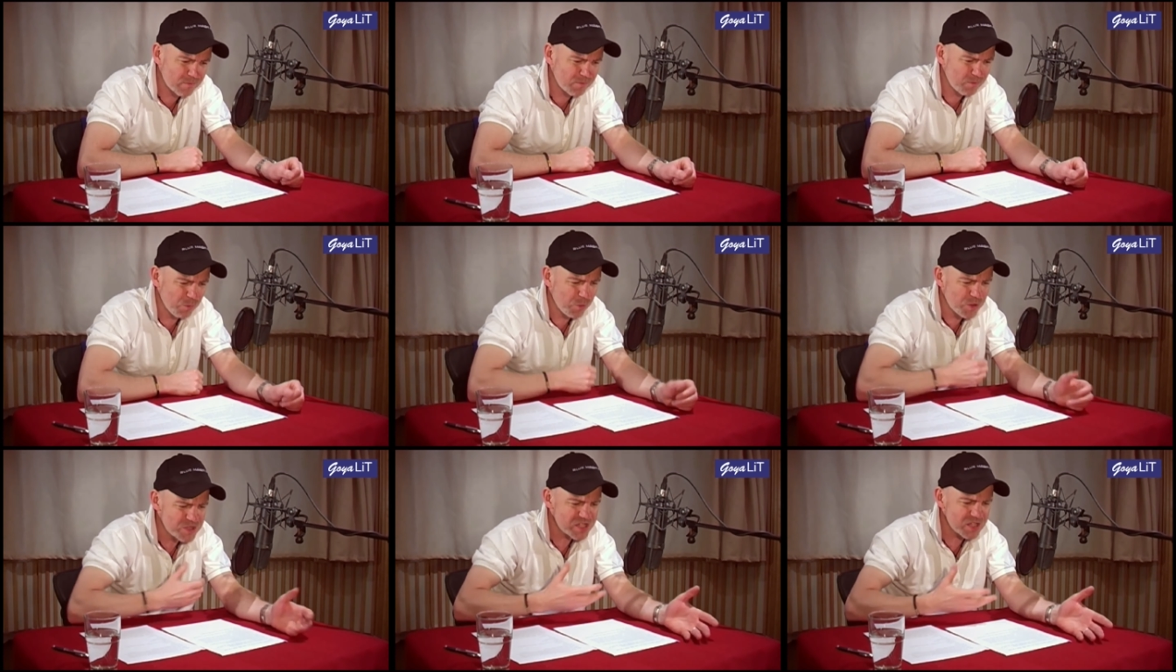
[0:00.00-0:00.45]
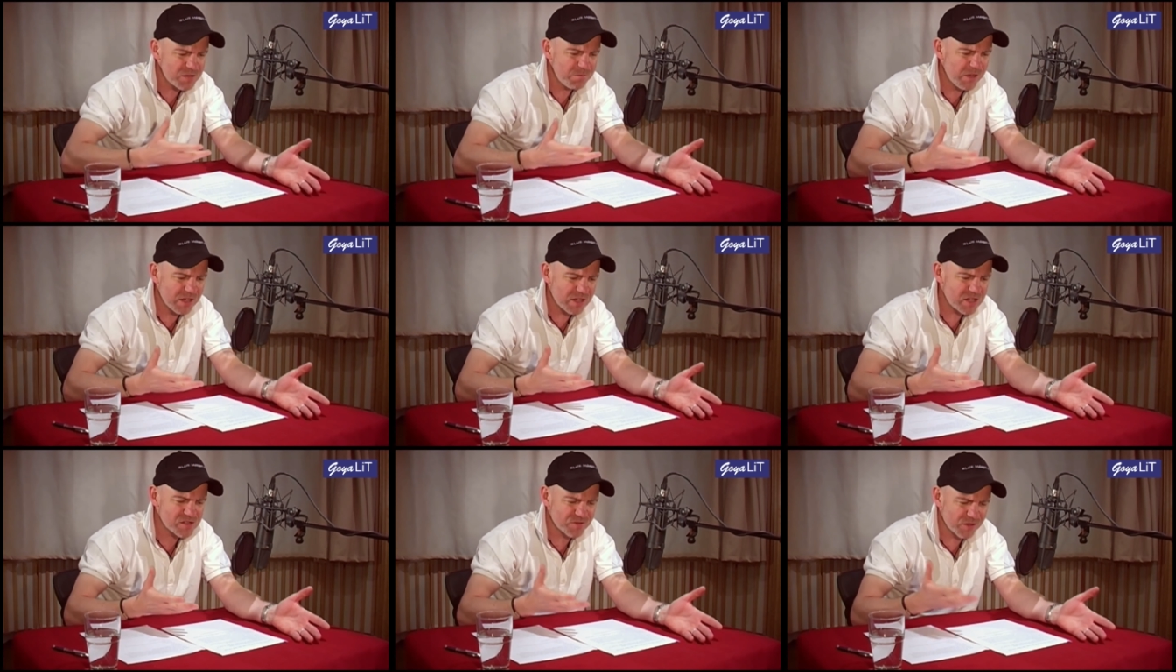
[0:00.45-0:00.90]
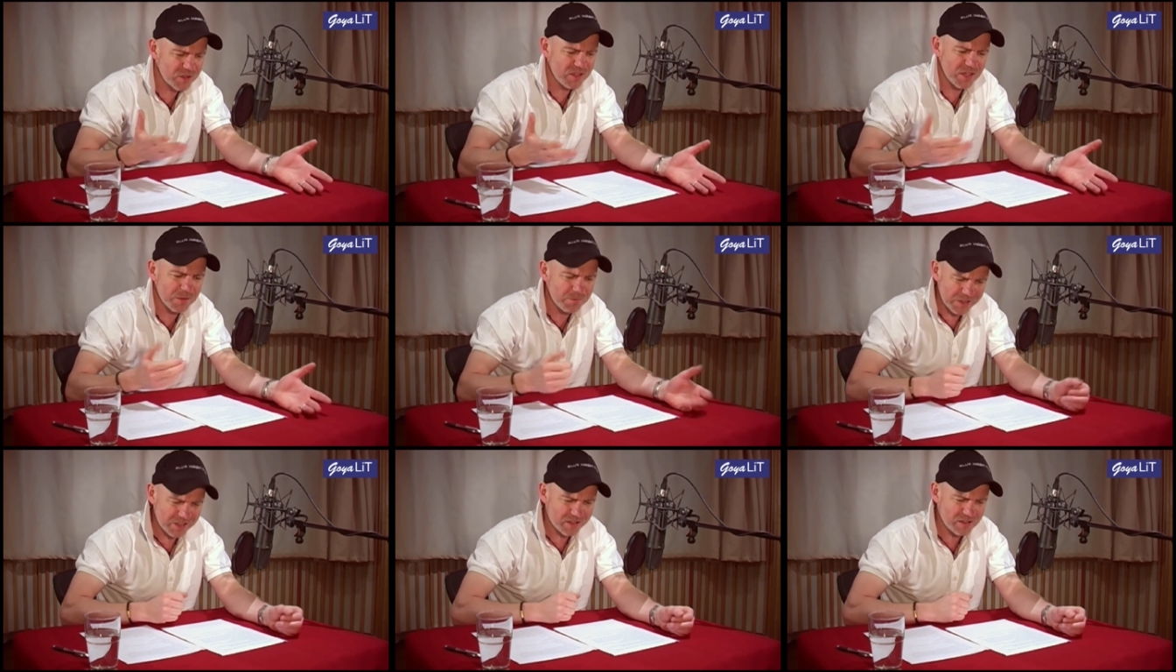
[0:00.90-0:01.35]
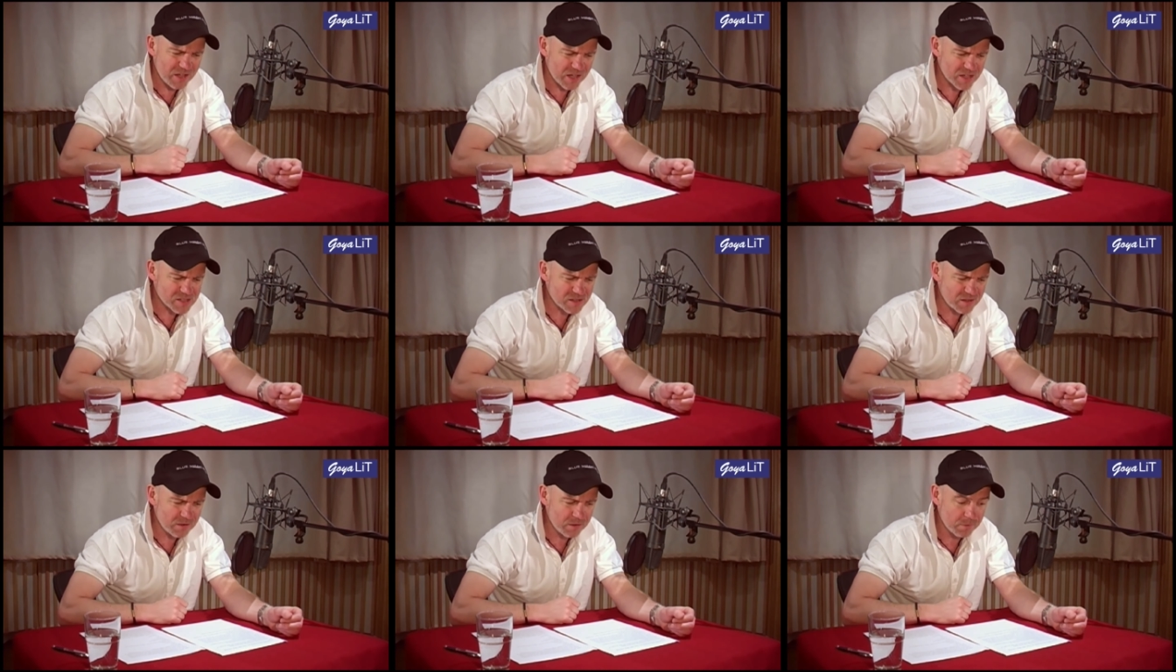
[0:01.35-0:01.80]
Muss ich mir das von dir bieten
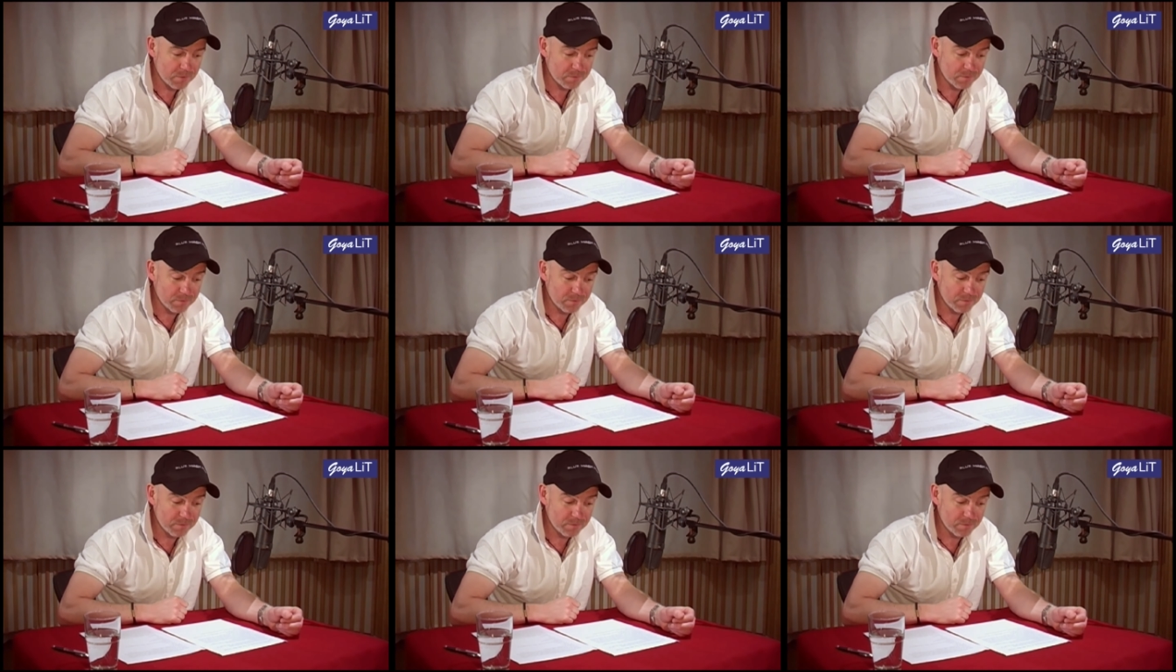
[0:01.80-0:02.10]
lassen?